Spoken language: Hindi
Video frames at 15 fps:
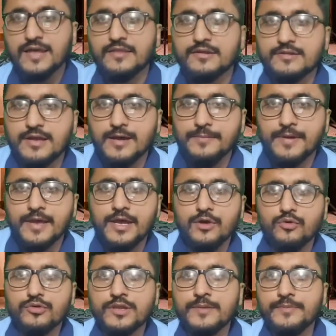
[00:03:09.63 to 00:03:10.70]
कादर साहब
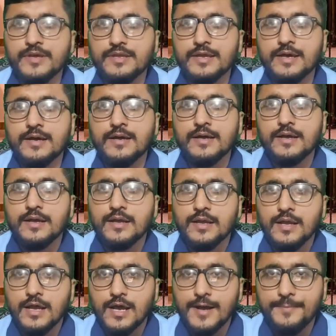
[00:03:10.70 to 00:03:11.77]
हैं उन्हें भेजा
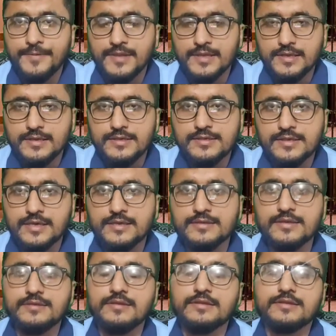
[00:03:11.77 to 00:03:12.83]
अपने इस
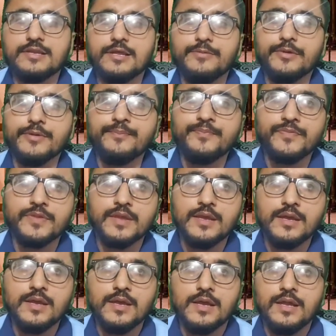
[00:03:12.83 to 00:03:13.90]
केस के सिलसिले में
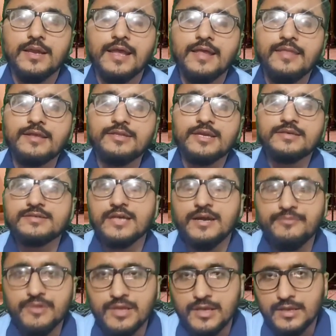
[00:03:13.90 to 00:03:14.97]
लिहाजा जज
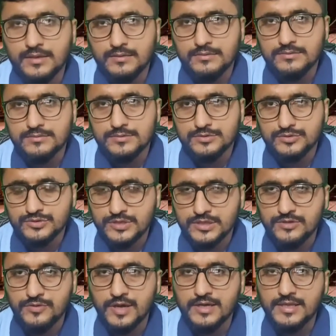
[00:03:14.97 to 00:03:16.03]
साहब ने
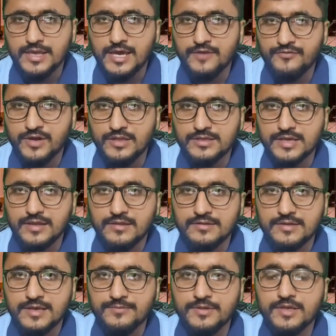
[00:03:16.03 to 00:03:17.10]
उनसे सवाल किया इरफान कादर
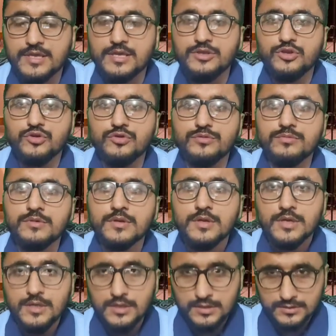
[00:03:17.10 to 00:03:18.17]
साहब से कि जो
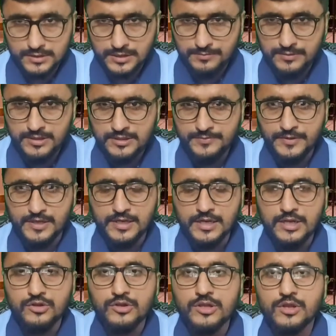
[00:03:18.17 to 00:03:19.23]
डिप्टी
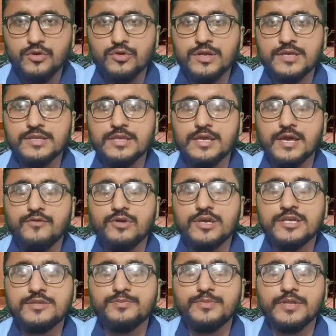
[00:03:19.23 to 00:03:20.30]
स्पीकर हैं उन्होंने रोलिंग दी है वो
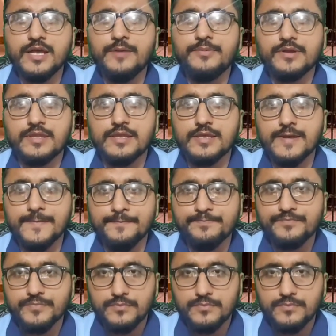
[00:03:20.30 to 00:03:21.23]
किस बिना पर दी है